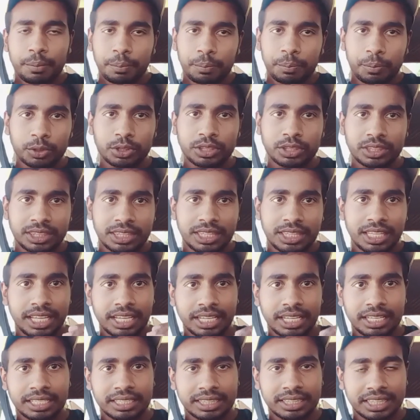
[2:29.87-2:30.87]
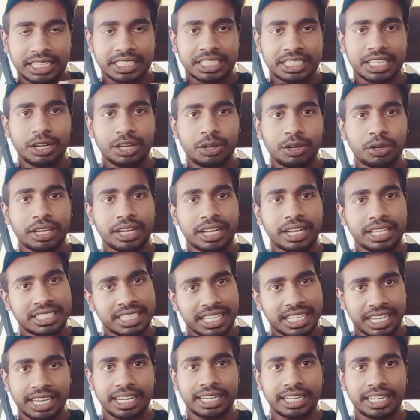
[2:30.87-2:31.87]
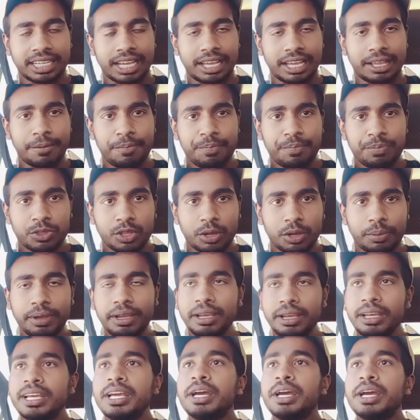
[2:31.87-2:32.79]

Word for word: প্রত্যেক দেশের লোকেরাই সিগারেট খায় তবে